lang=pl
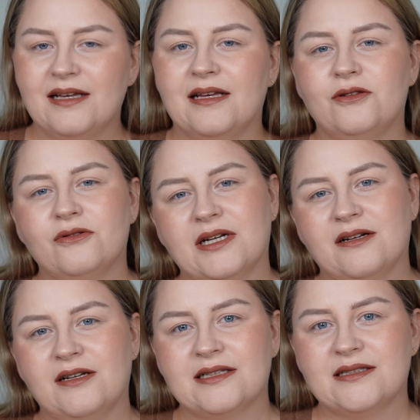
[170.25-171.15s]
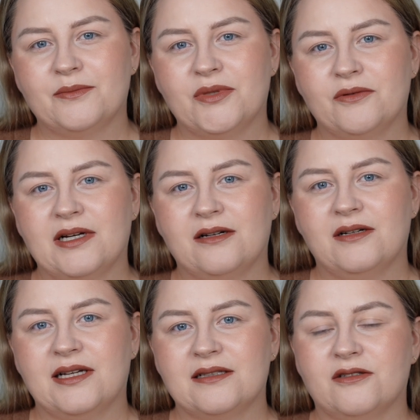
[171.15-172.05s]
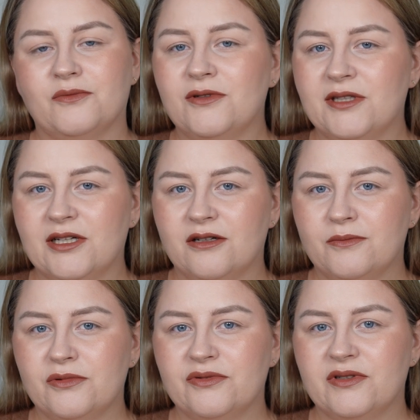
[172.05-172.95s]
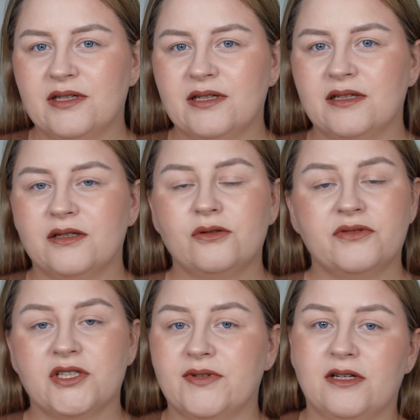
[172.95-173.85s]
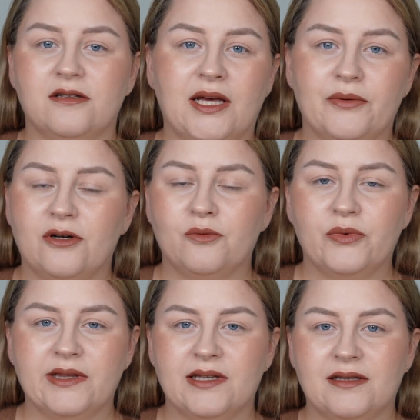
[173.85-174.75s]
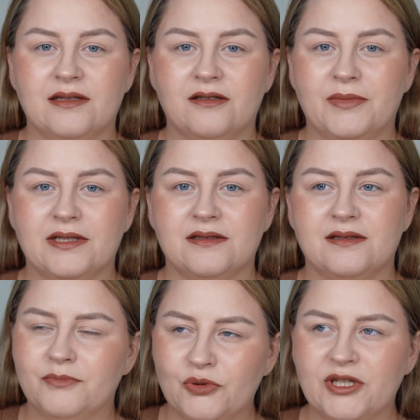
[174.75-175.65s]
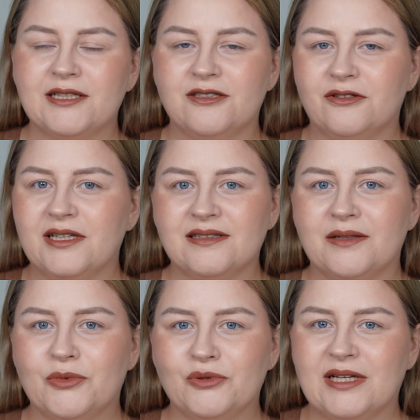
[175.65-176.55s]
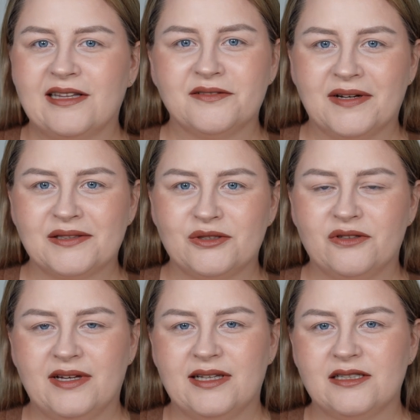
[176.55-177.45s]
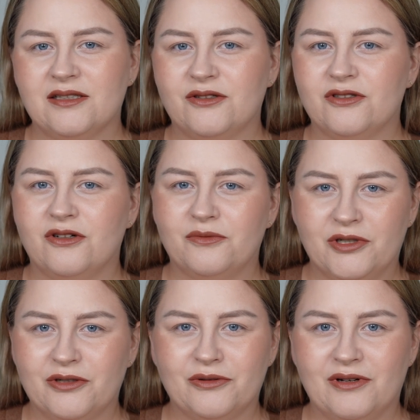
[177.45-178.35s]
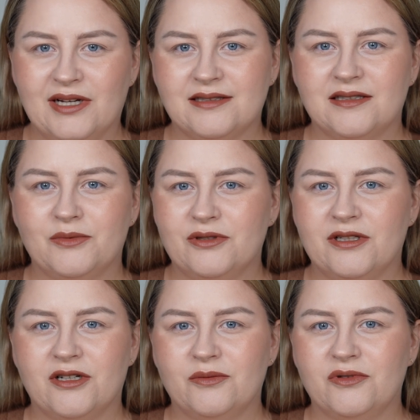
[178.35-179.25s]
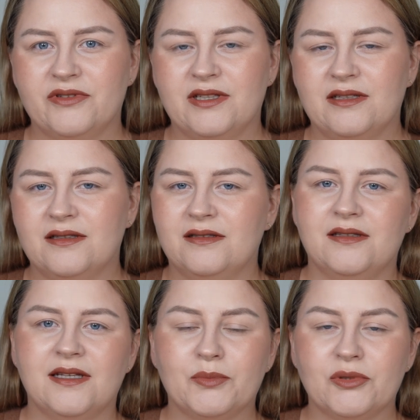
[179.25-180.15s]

Druga kolekcja była kolekcją multichromów, również wyglądały obłędnie, natomiast póki co jestem usatysfakcjonowana, jeżeli chodzi o moją kolekcję multichromów i nie